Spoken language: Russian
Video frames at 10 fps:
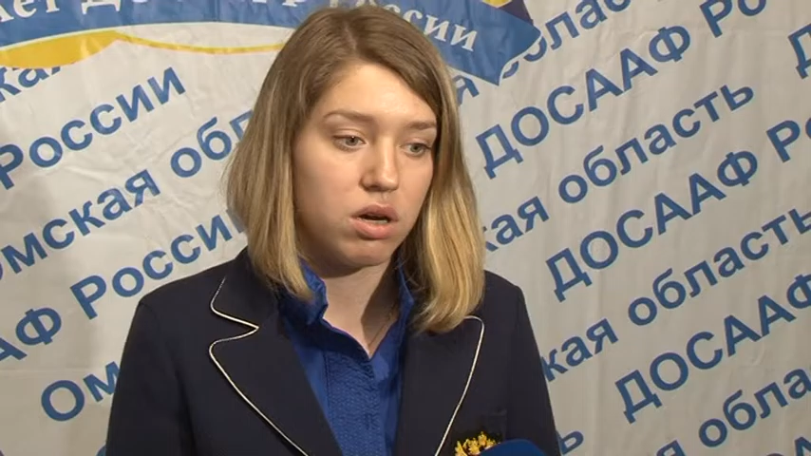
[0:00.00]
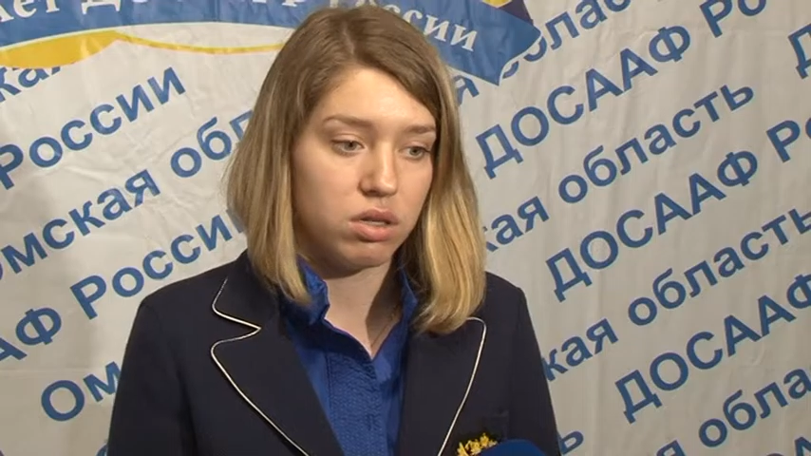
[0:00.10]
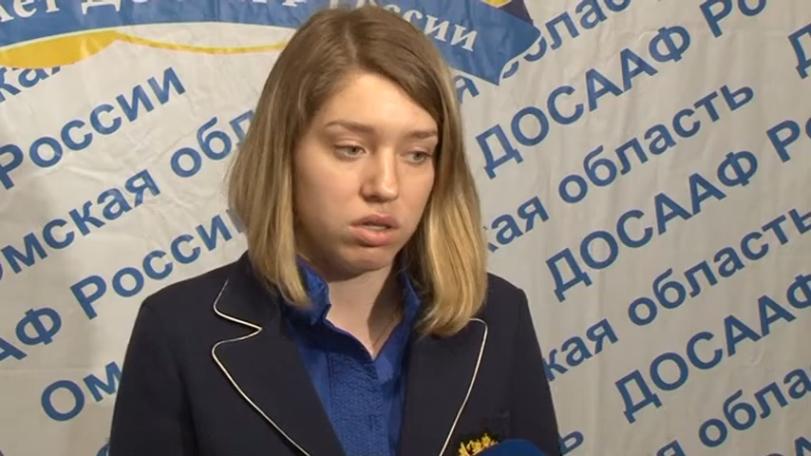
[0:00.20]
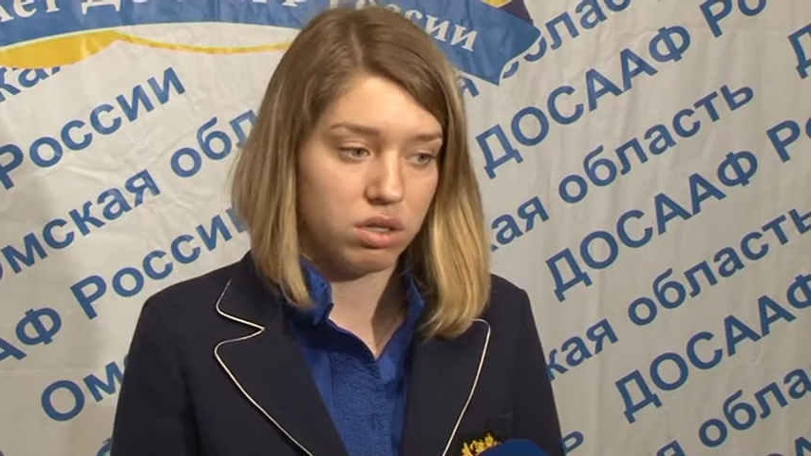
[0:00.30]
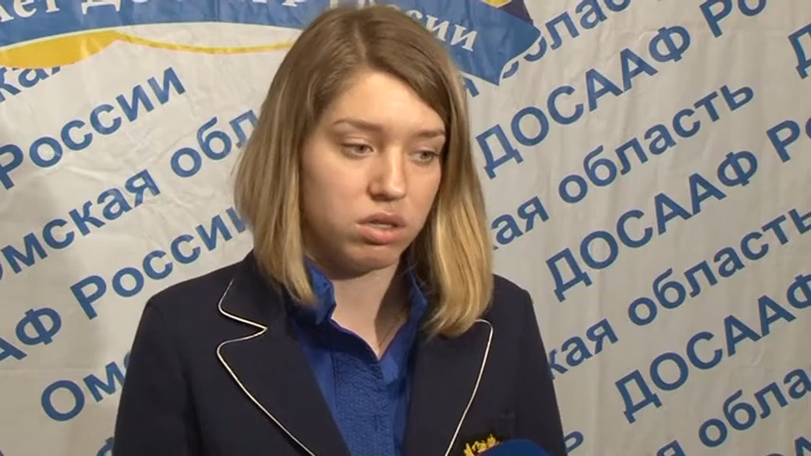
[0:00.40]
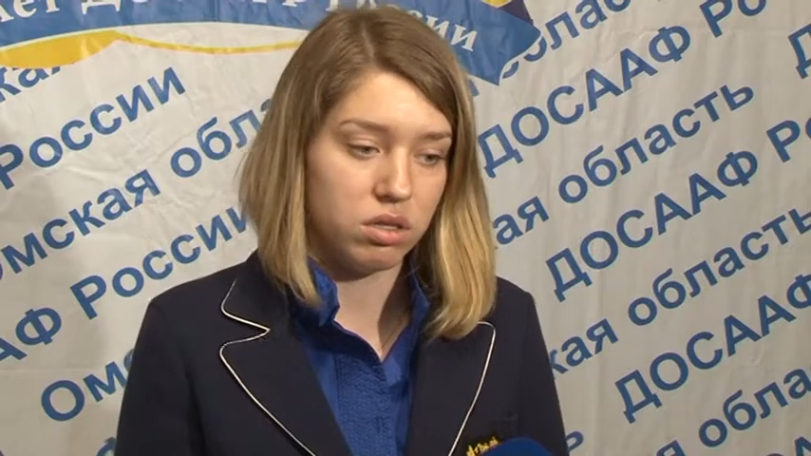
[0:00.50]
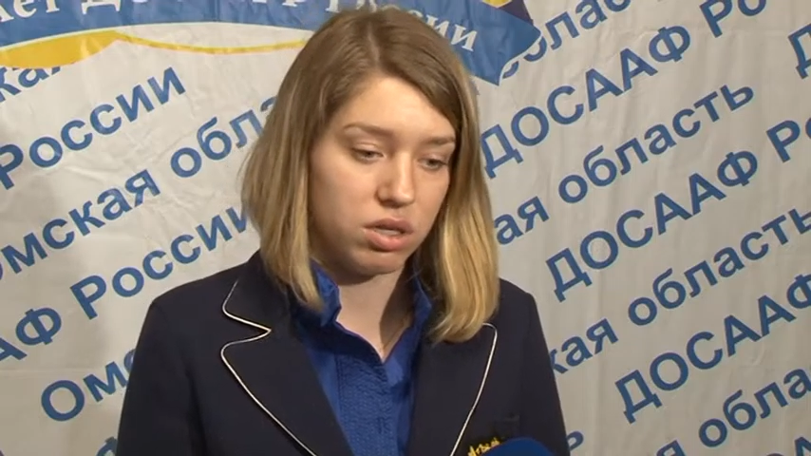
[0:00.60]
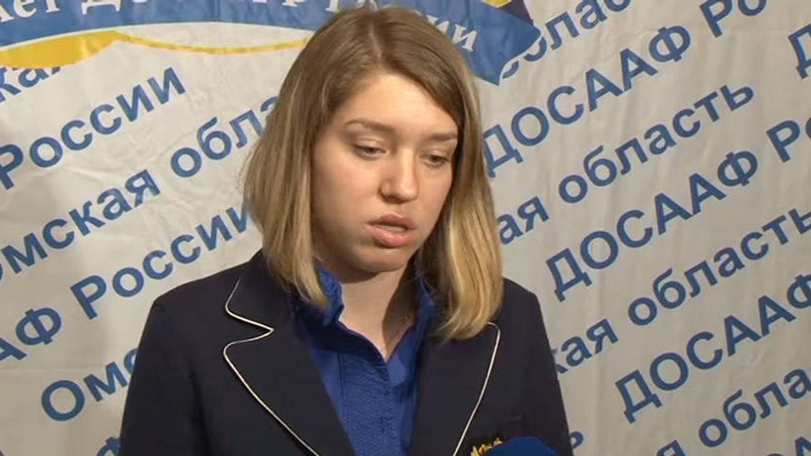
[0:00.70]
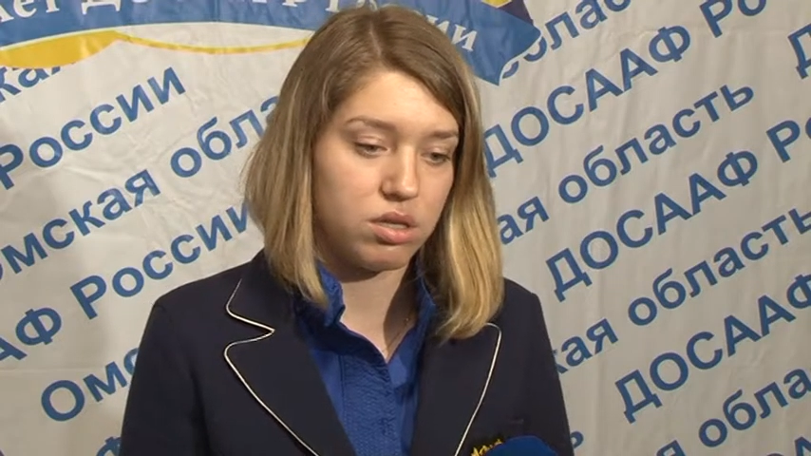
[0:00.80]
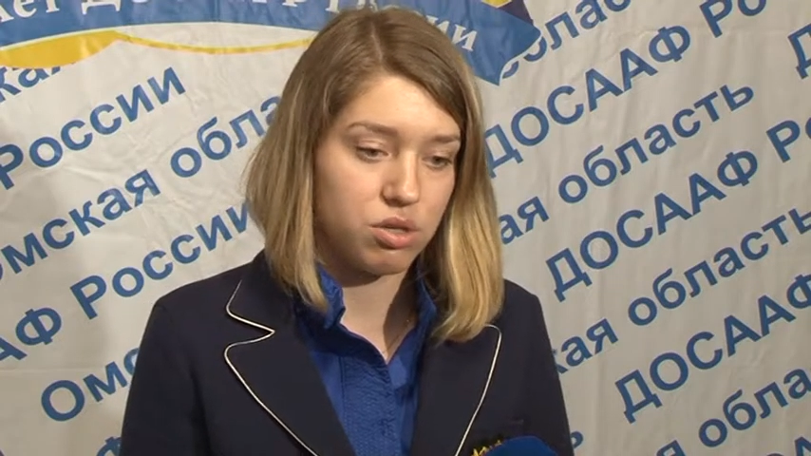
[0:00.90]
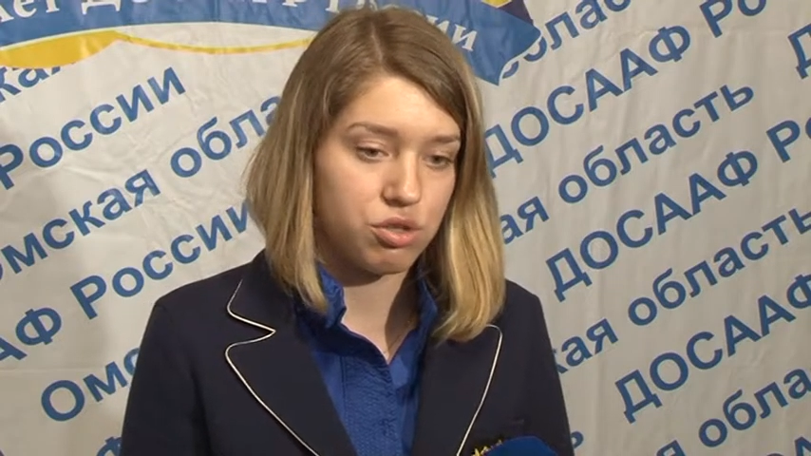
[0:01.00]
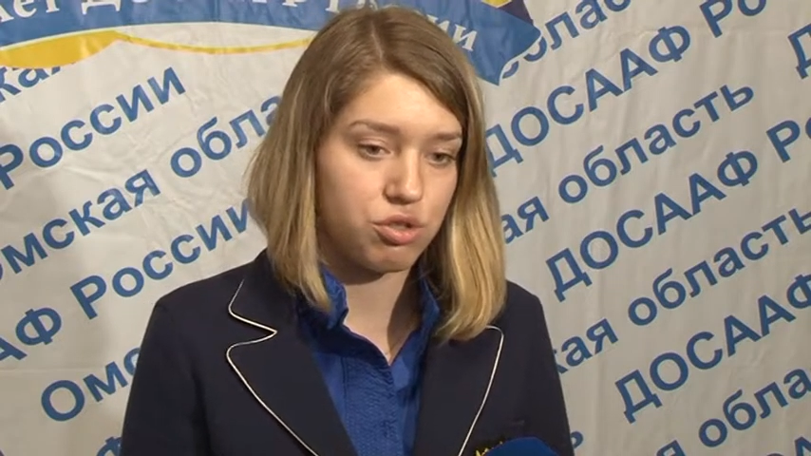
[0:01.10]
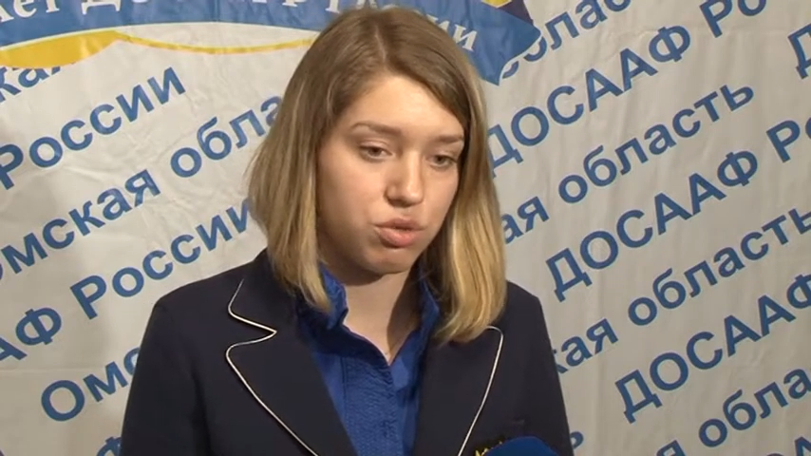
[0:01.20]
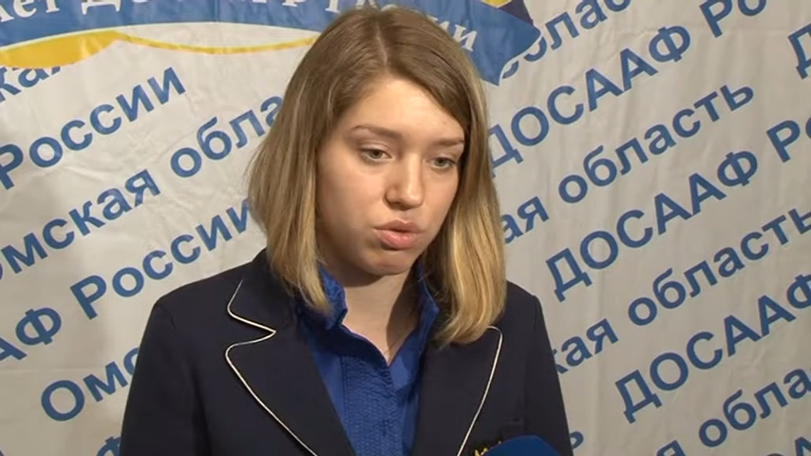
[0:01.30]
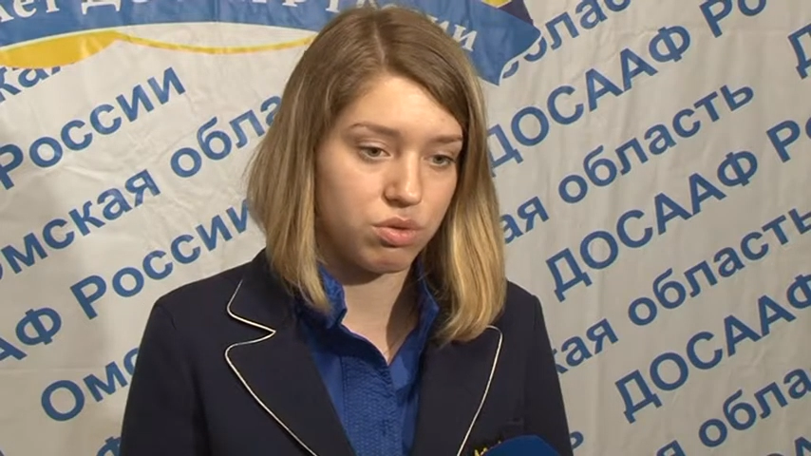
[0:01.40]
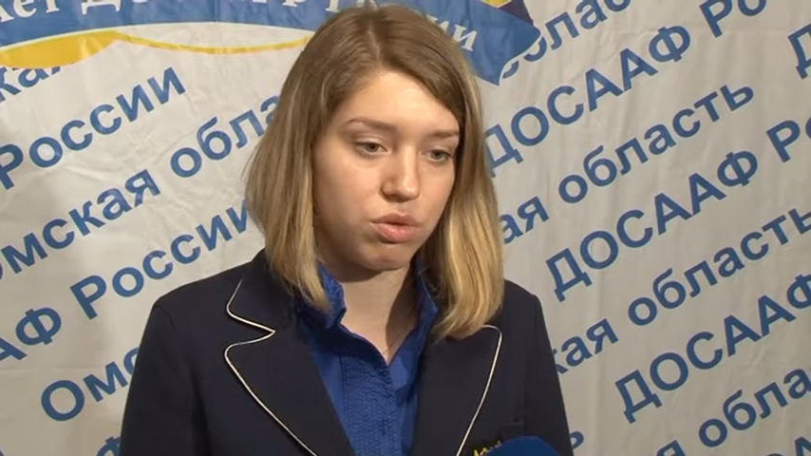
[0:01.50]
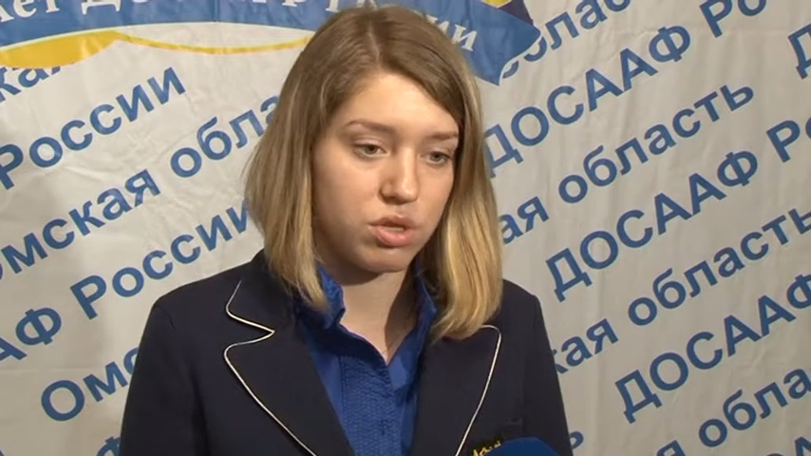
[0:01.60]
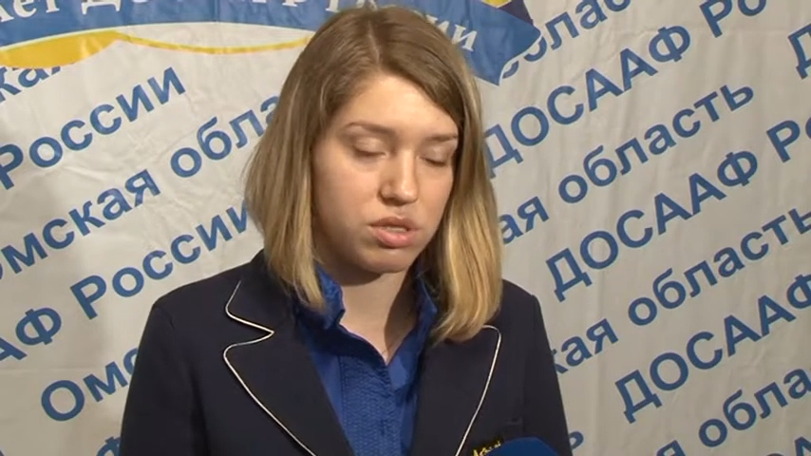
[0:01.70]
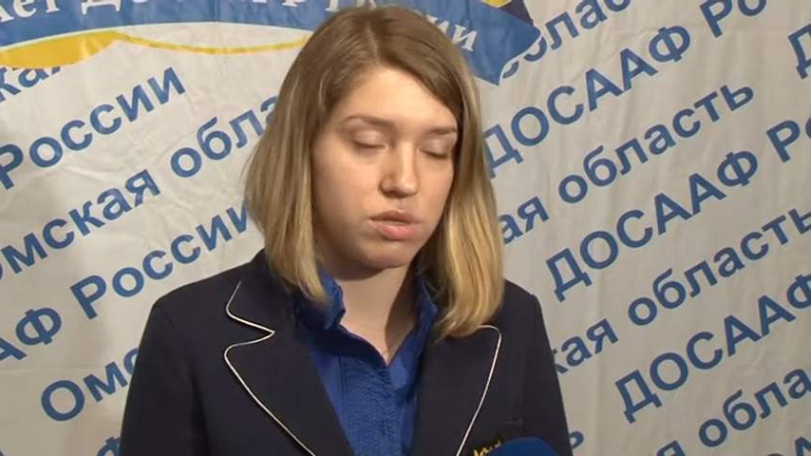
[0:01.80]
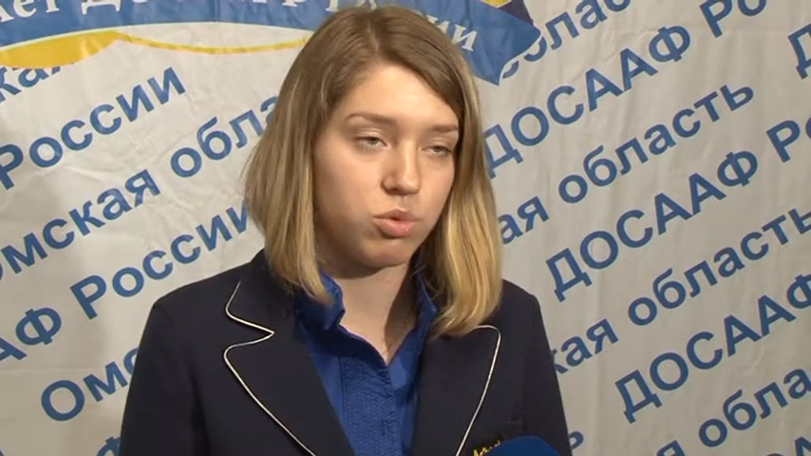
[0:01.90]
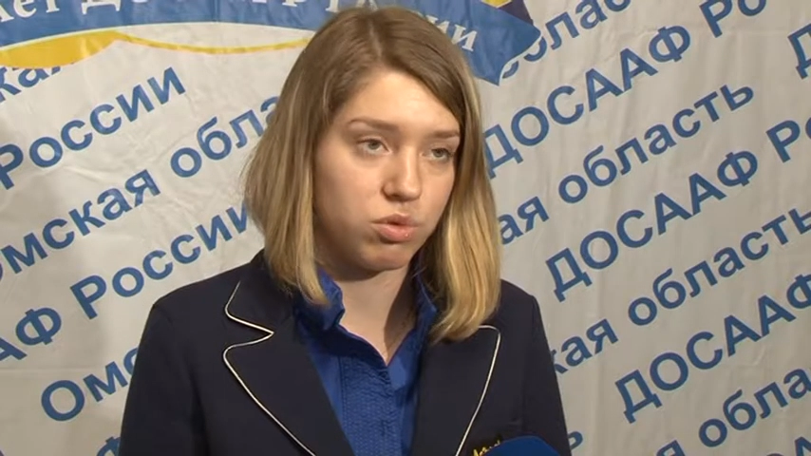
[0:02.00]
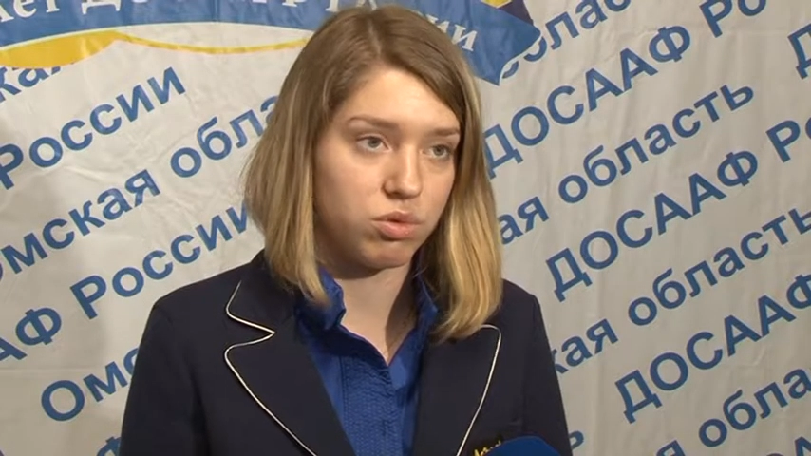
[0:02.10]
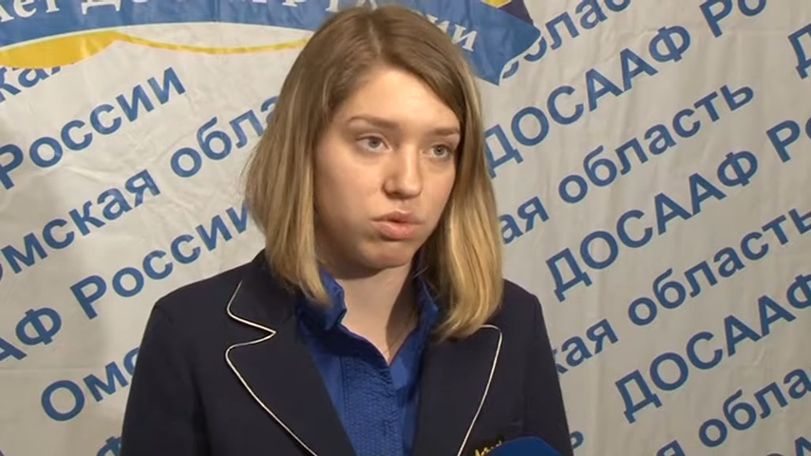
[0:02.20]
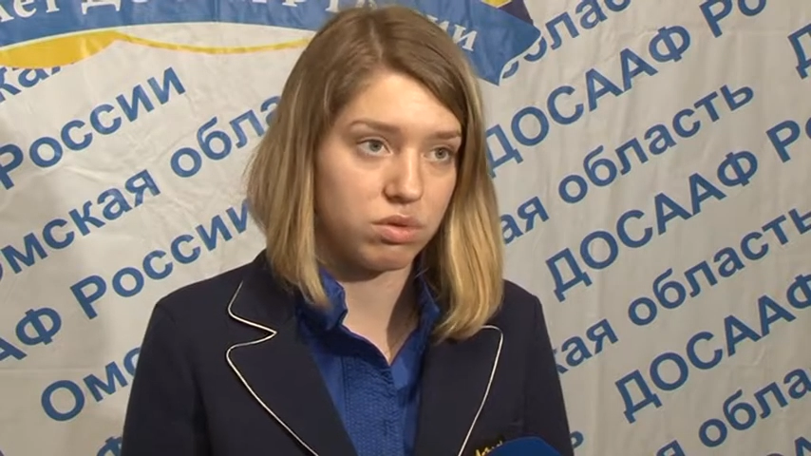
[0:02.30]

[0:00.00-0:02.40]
И я надеюсь, что у нас будут